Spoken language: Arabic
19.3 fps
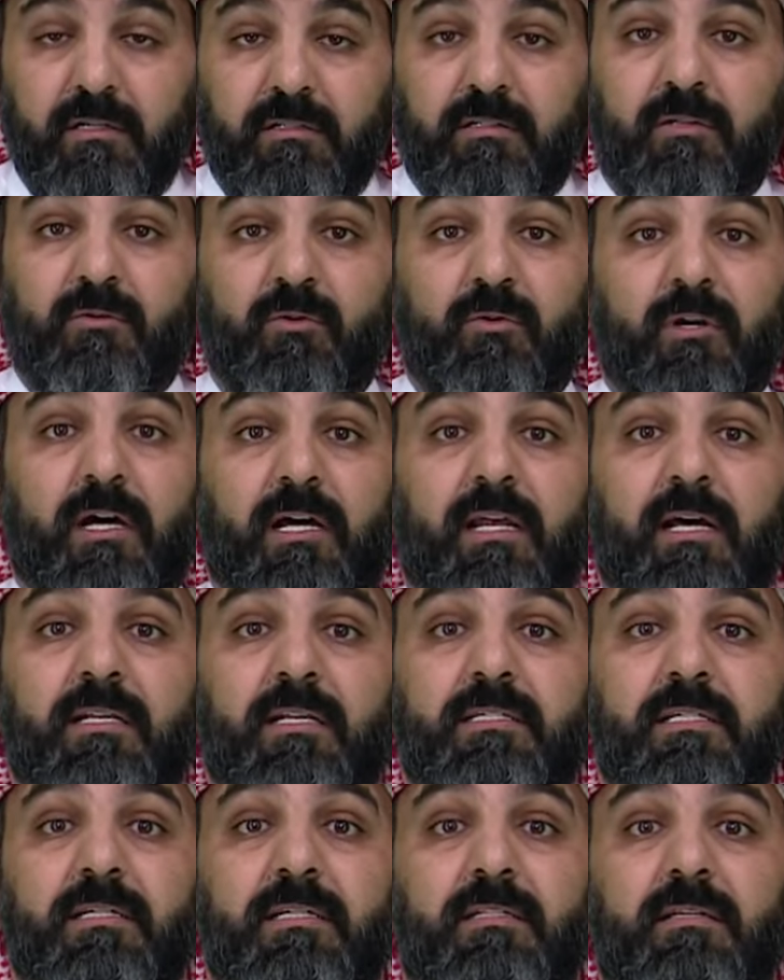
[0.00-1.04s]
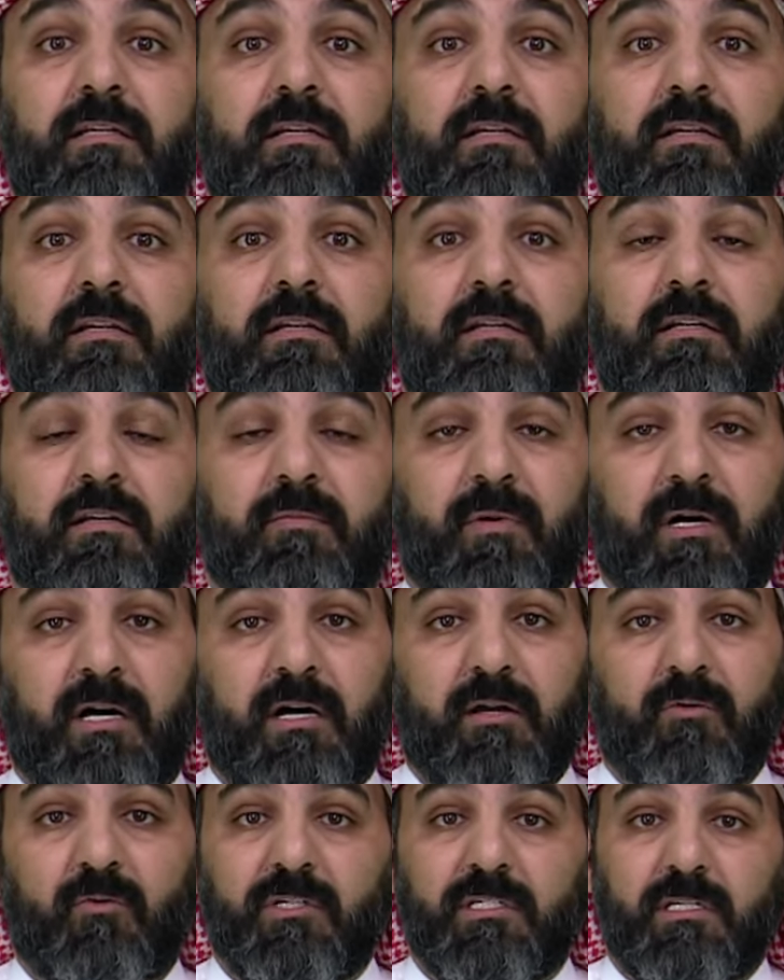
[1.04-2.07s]
تدور على السنه
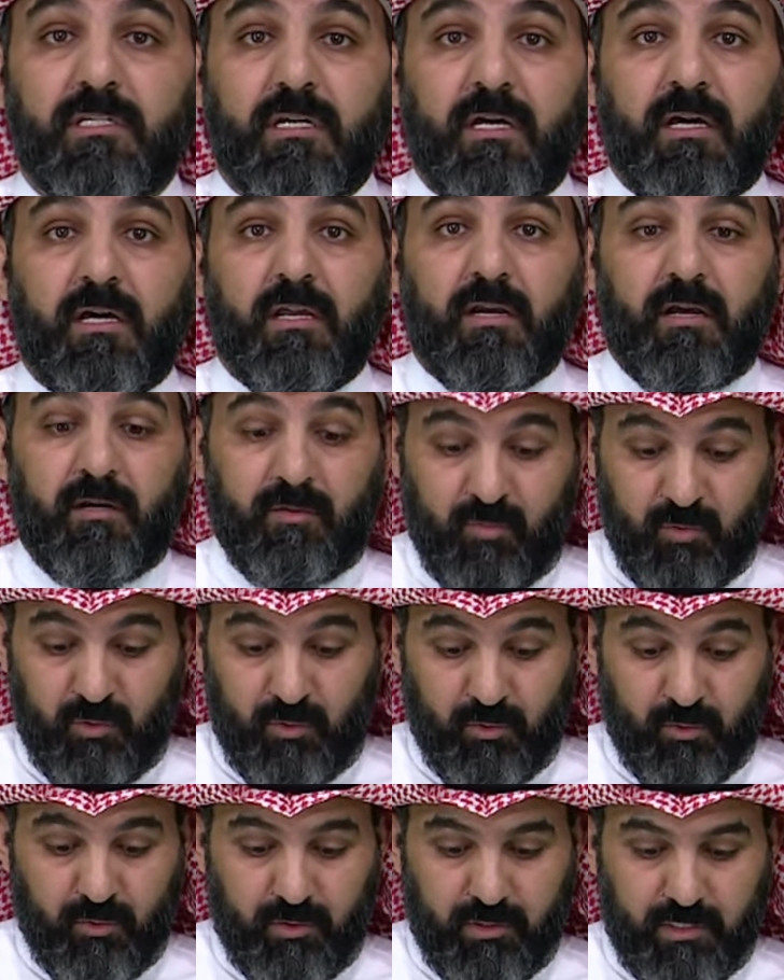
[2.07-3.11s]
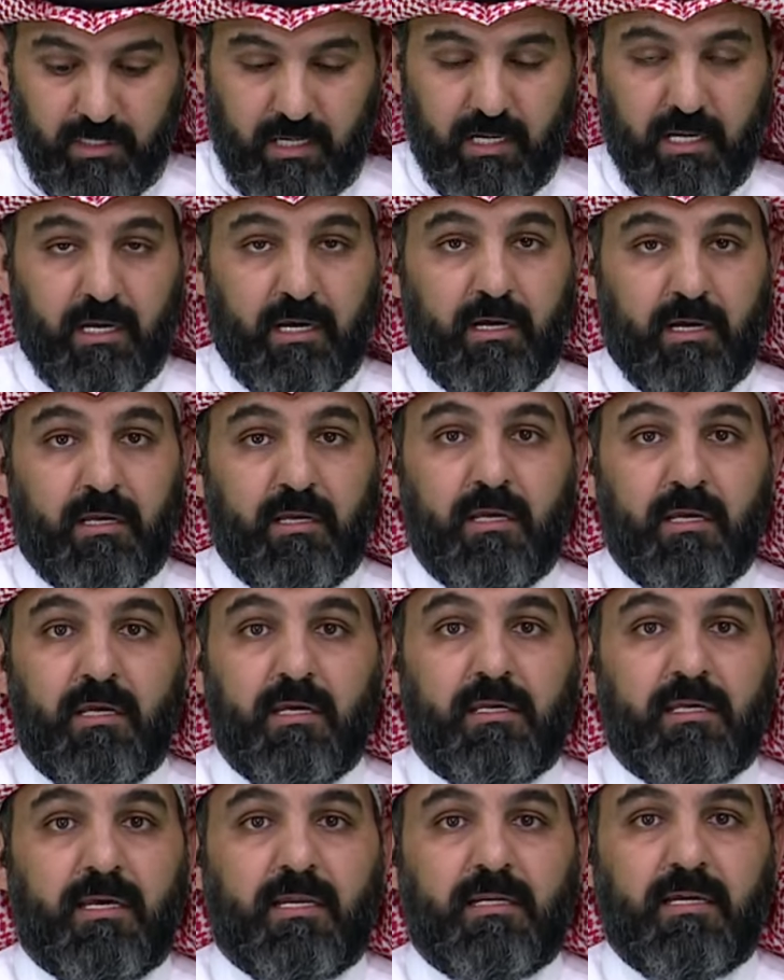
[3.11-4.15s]
الكبار والصغار الملوك آه،
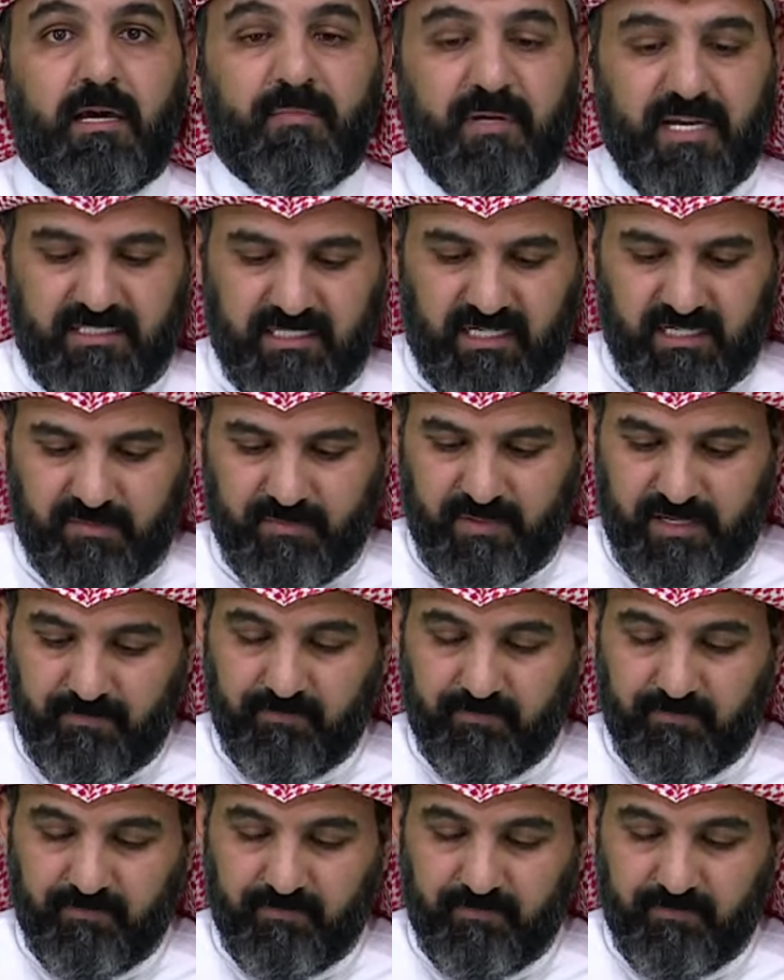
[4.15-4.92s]
يعني ابيات حكمه